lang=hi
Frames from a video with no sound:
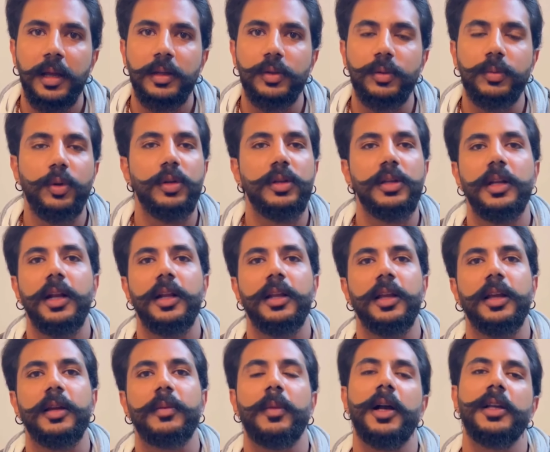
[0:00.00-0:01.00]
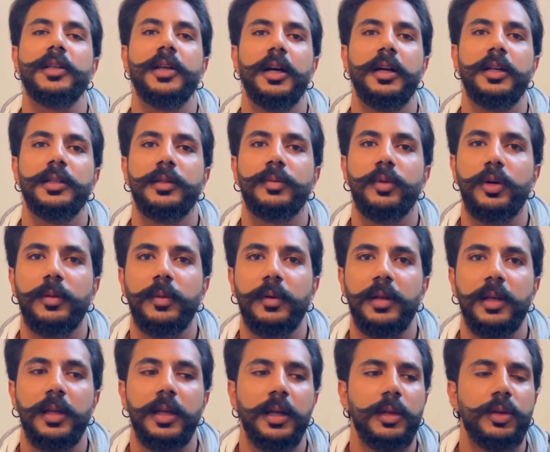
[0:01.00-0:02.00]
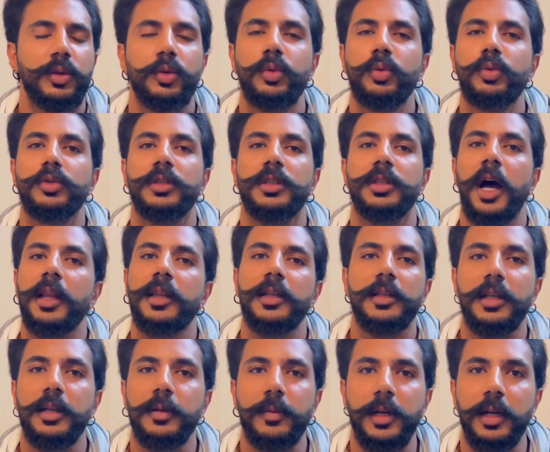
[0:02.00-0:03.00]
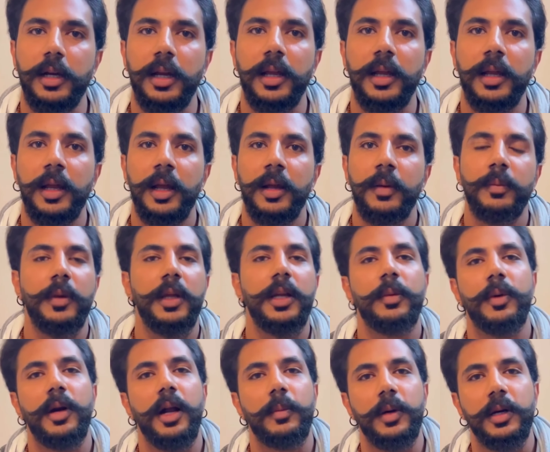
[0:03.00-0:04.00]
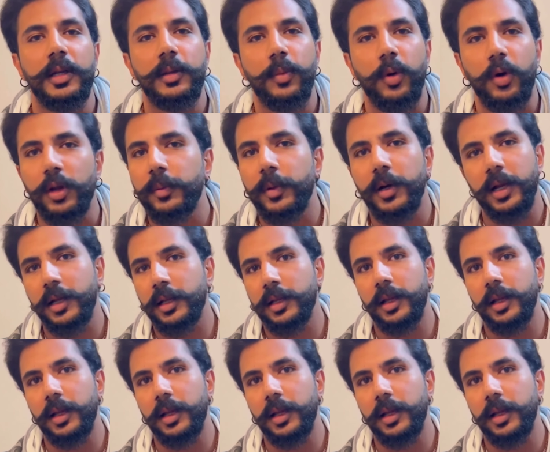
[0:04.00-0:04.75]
जो बोलते रहते हैं कि मांस खाने से बॉडी बनती है तू सात जन्म ले ले मेरे बराबर की बॉडी बना के